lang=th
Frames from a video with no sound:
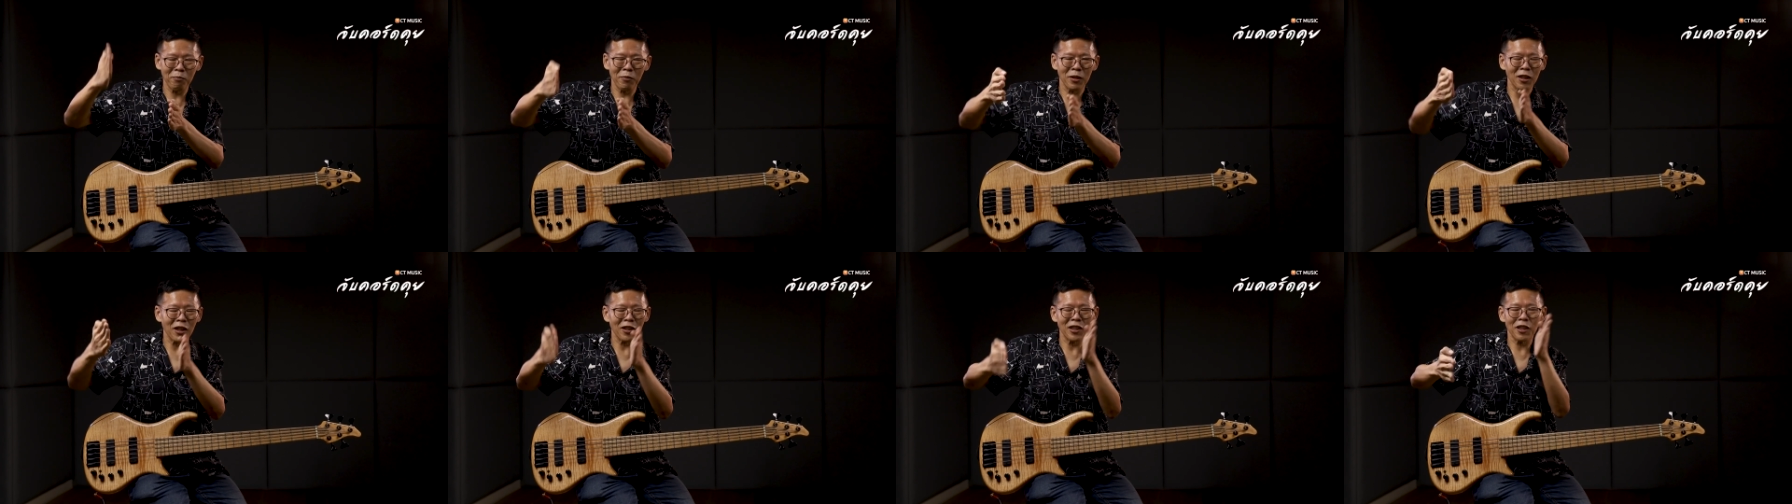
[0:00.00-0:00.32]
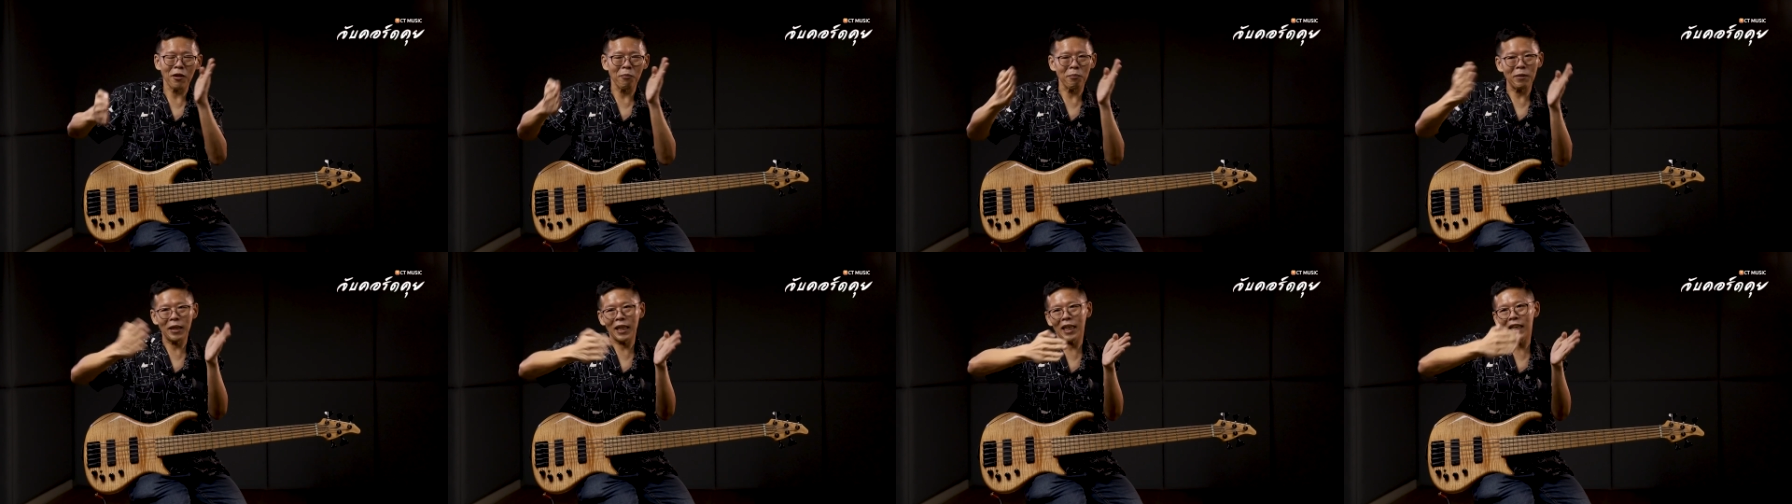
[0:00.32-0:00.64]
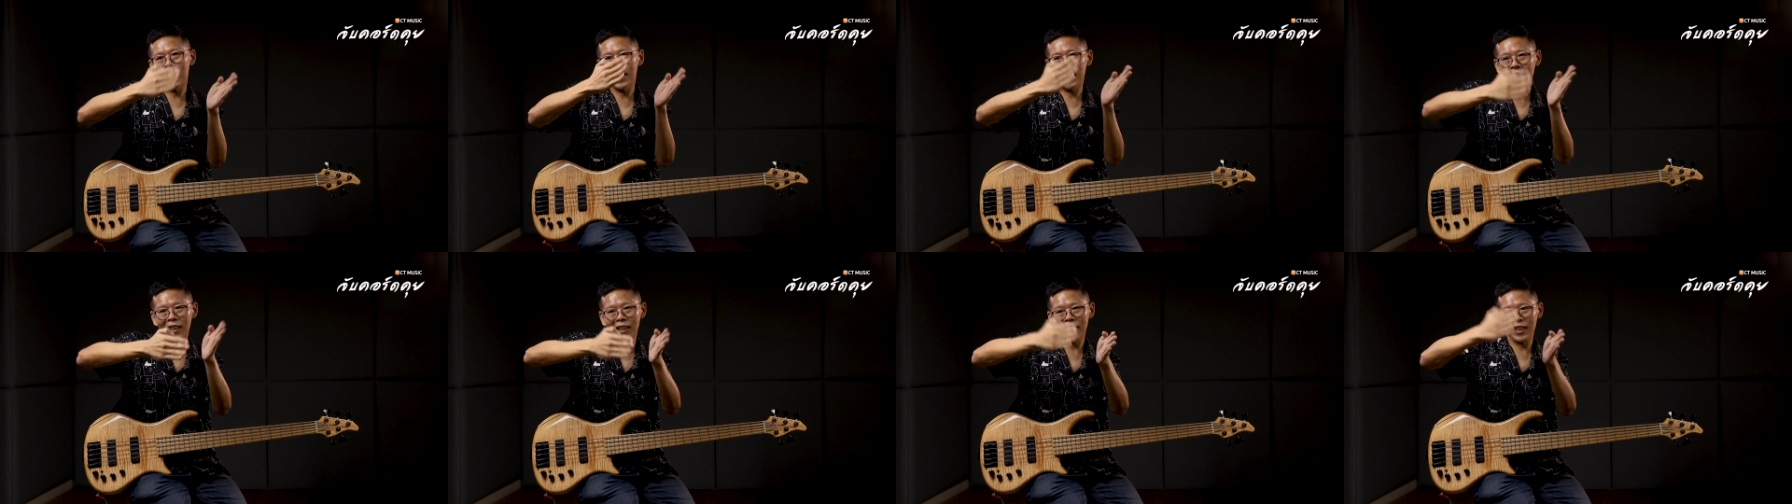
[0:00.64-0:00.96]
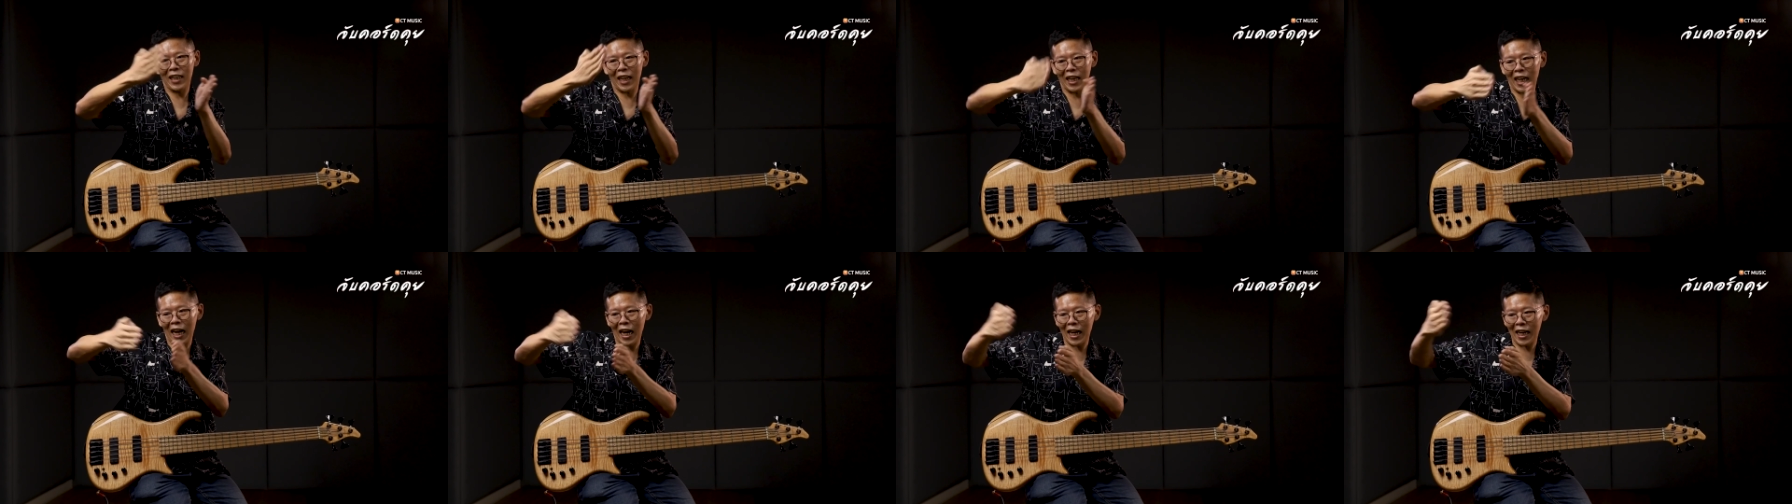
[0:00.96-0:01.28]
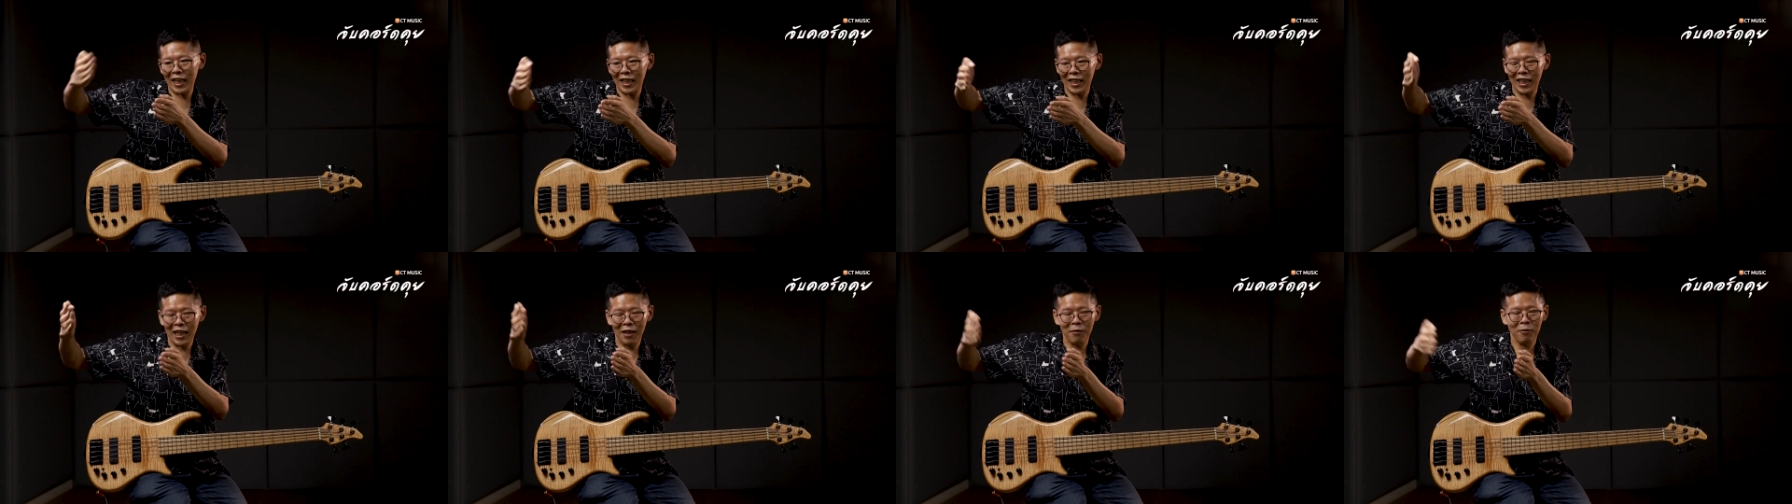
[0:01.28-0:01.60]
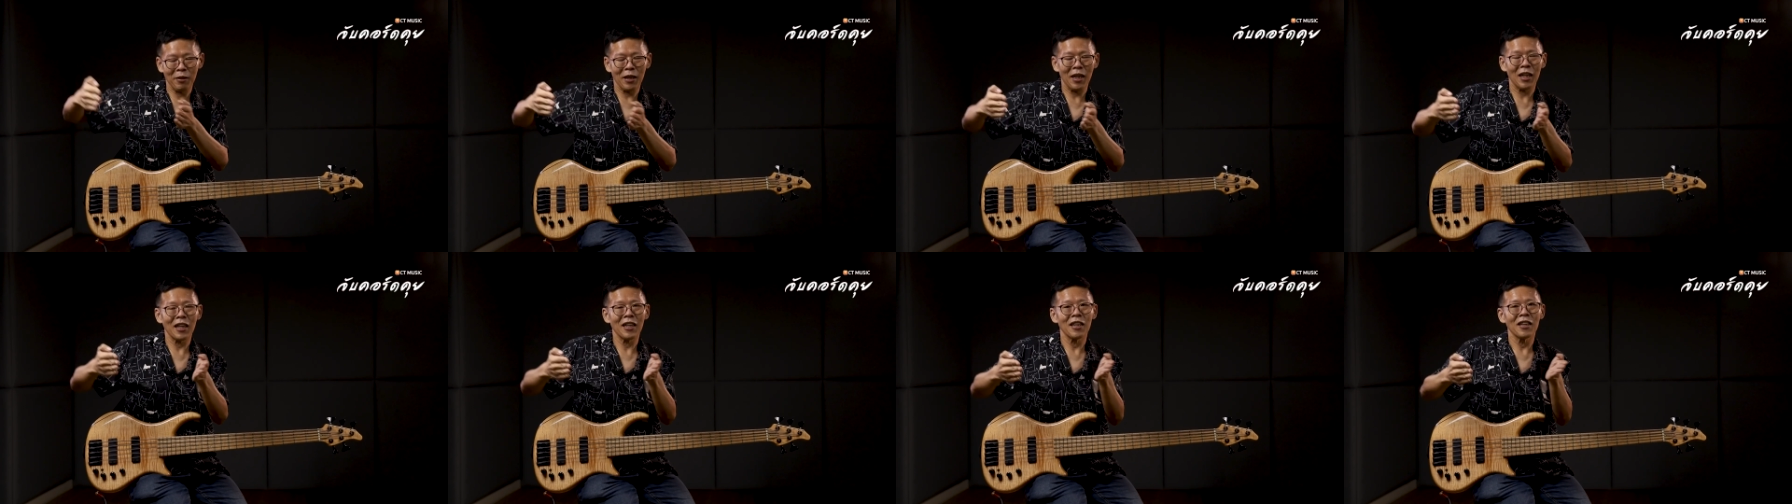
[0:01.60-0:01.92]
มันก็จะมีในในรายละเอียด
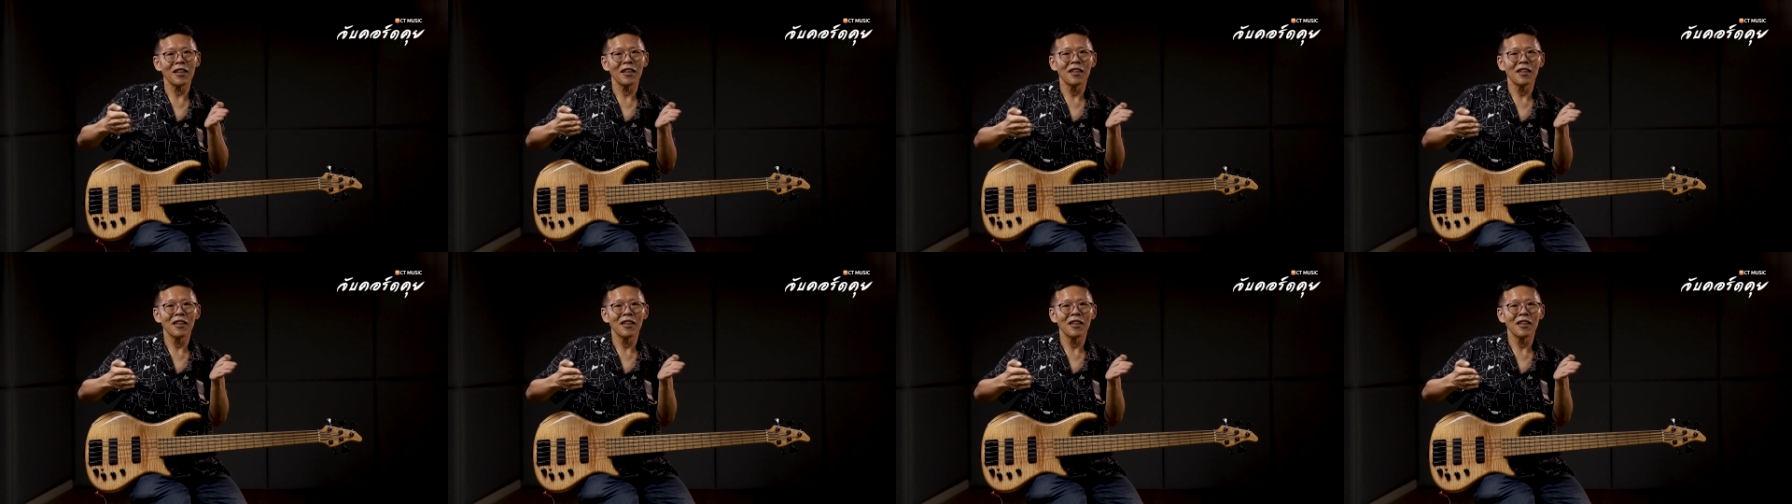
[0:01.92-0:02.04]
มัน